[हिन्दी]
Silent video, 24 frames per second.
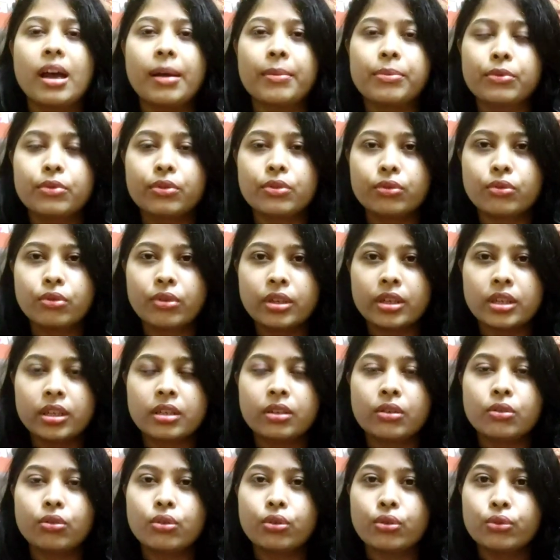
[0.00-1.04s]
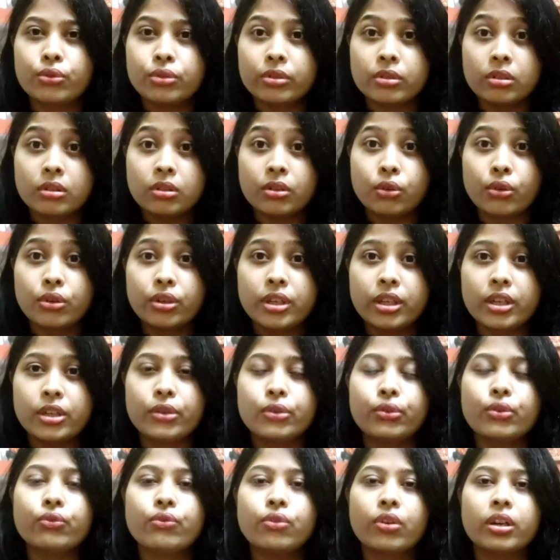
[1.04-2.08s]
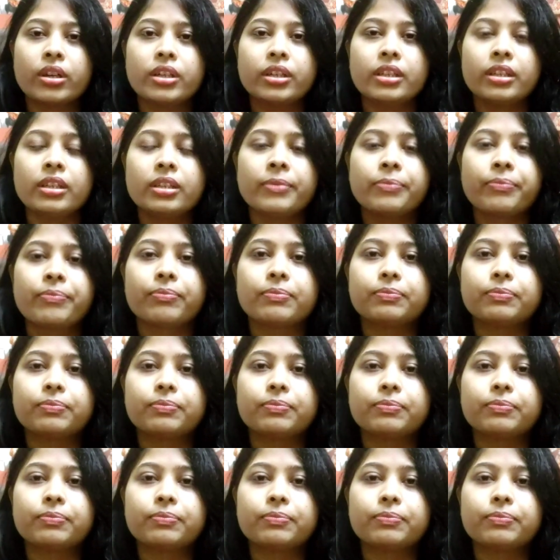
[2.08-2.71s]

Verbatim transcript: आपको नो नो नो नो नीड टू वाटर